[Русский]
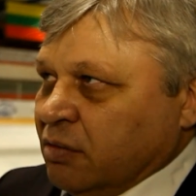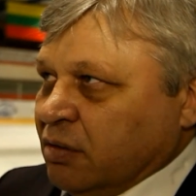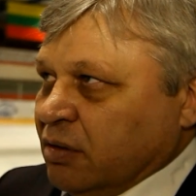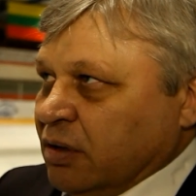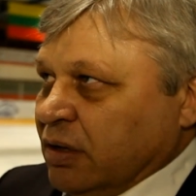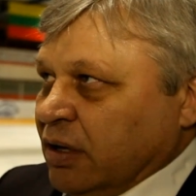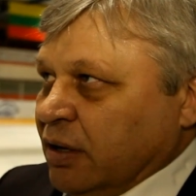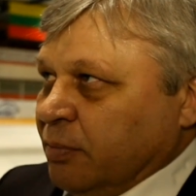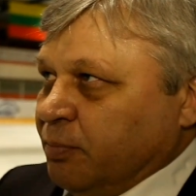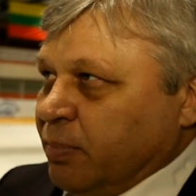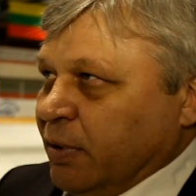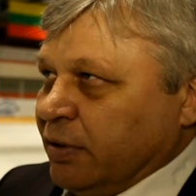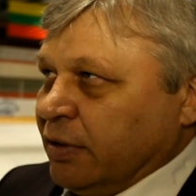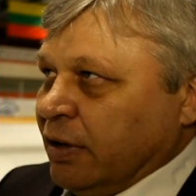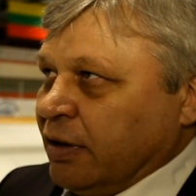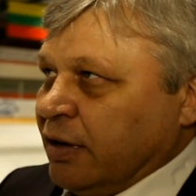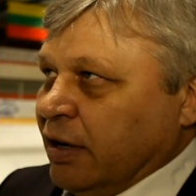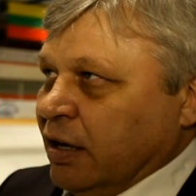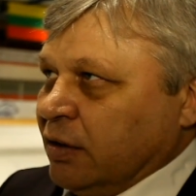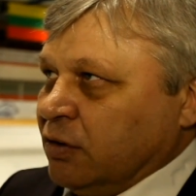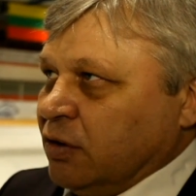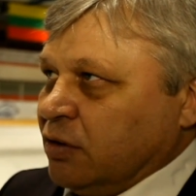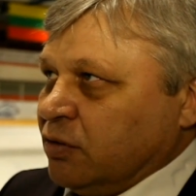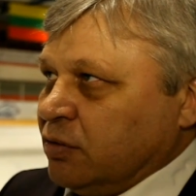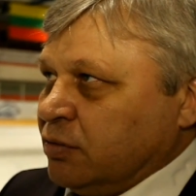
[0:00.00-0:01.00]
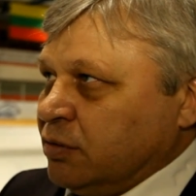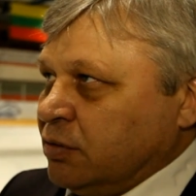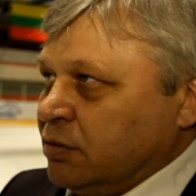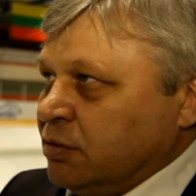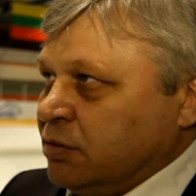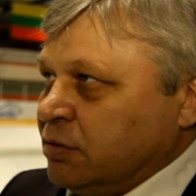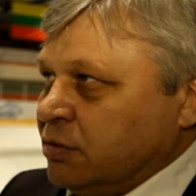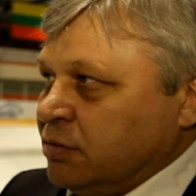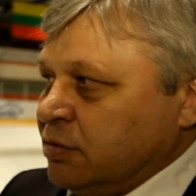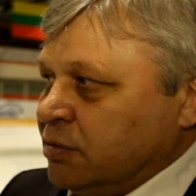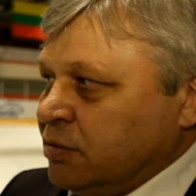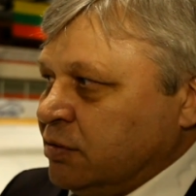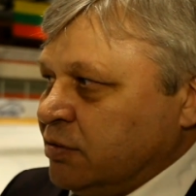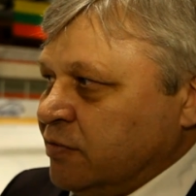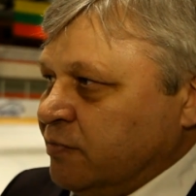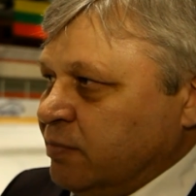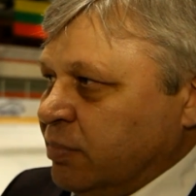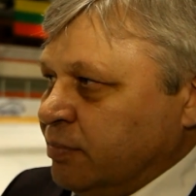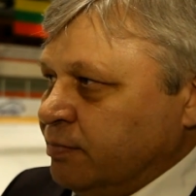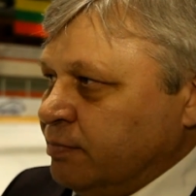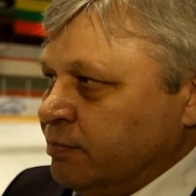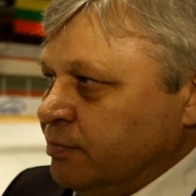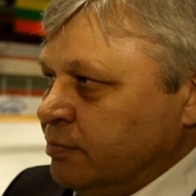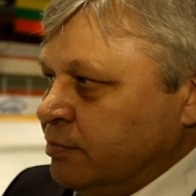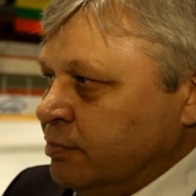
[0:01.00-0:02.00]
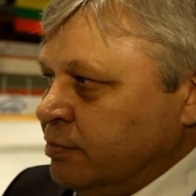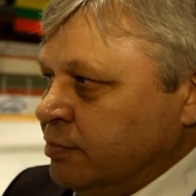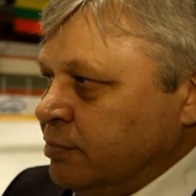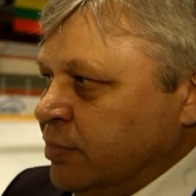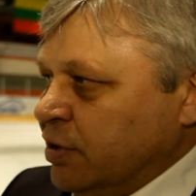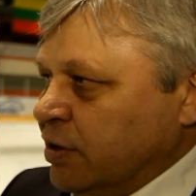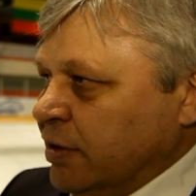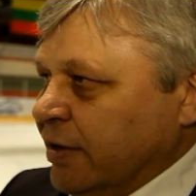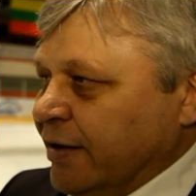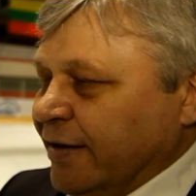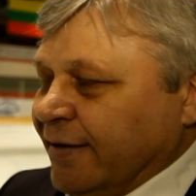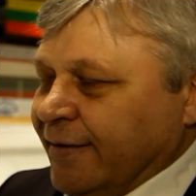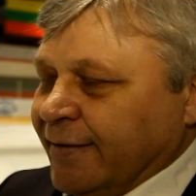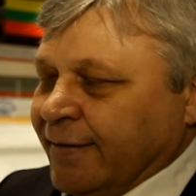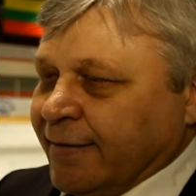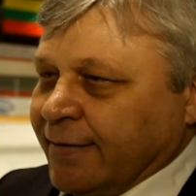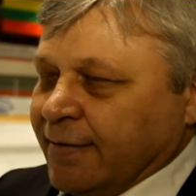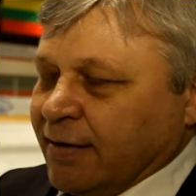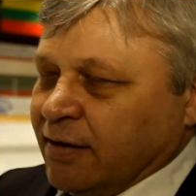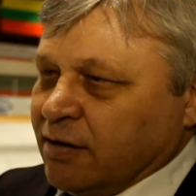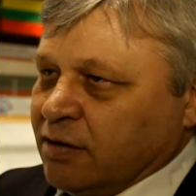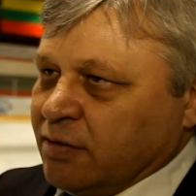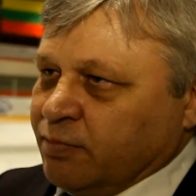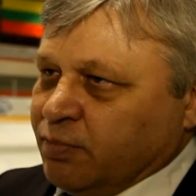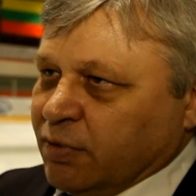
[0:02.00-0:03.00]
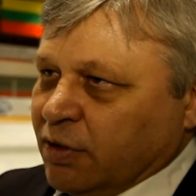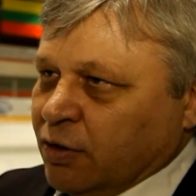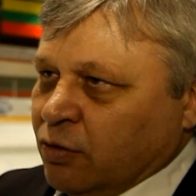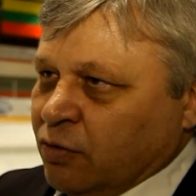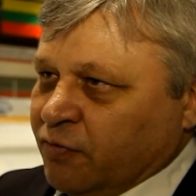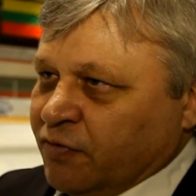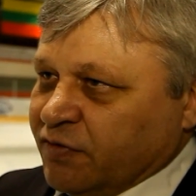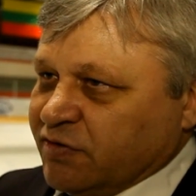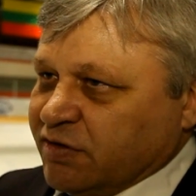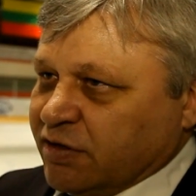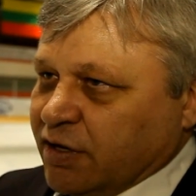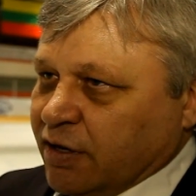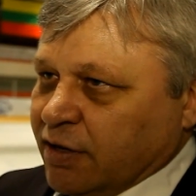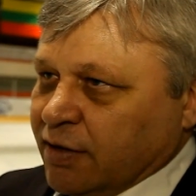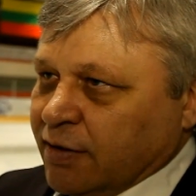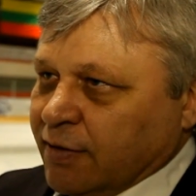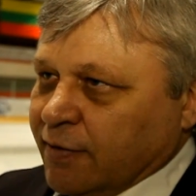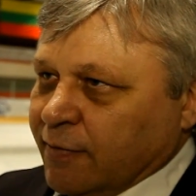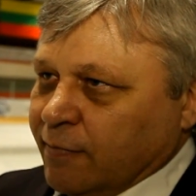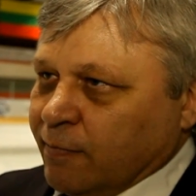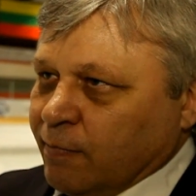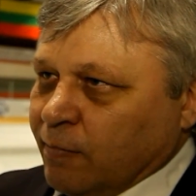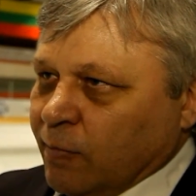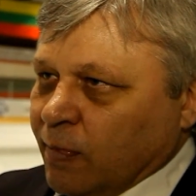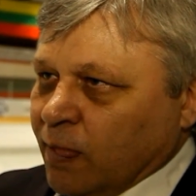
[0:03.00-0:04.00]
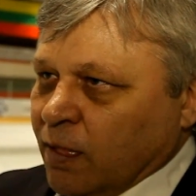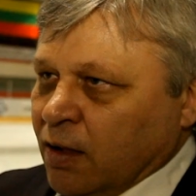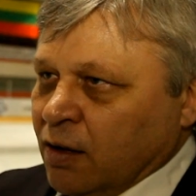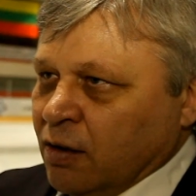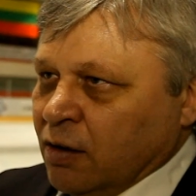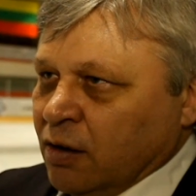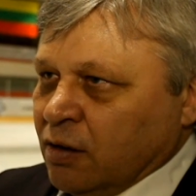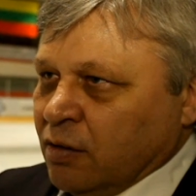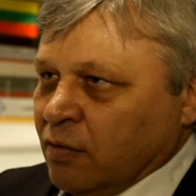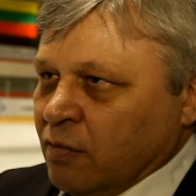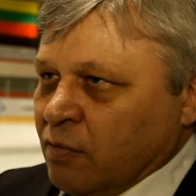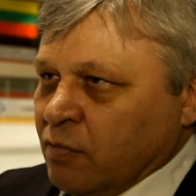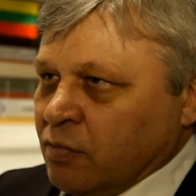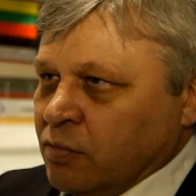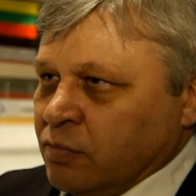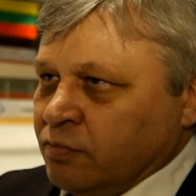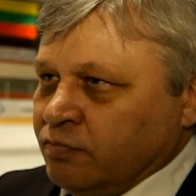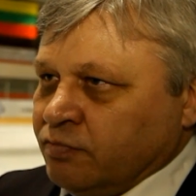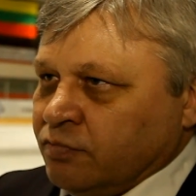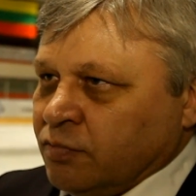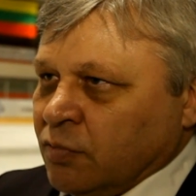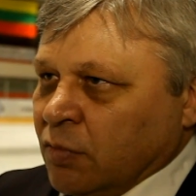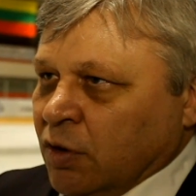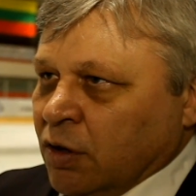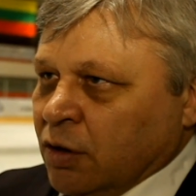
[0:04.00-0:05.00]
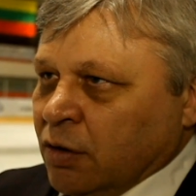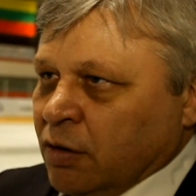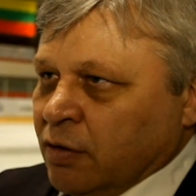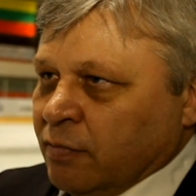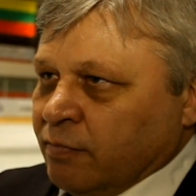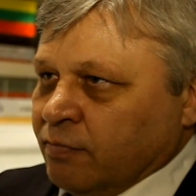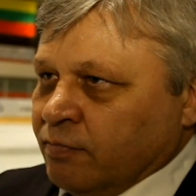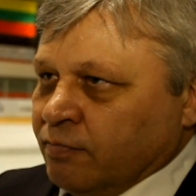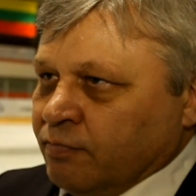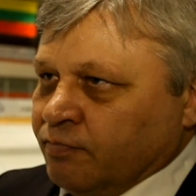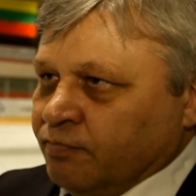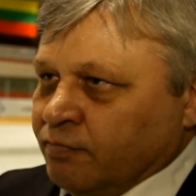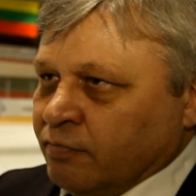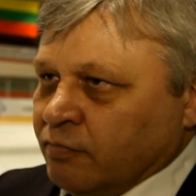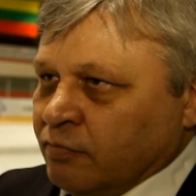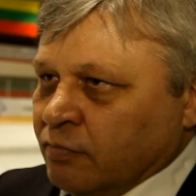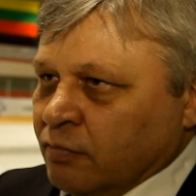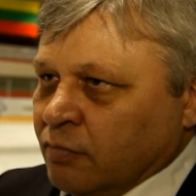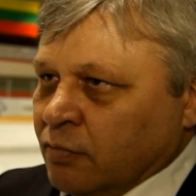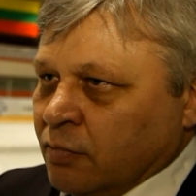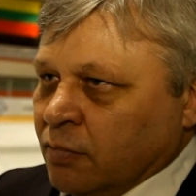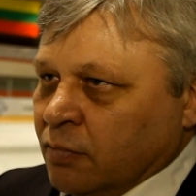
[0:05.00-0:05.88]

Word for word: А, по накалу э, была игра как плей-оффская. За чего? Удалось переиграть.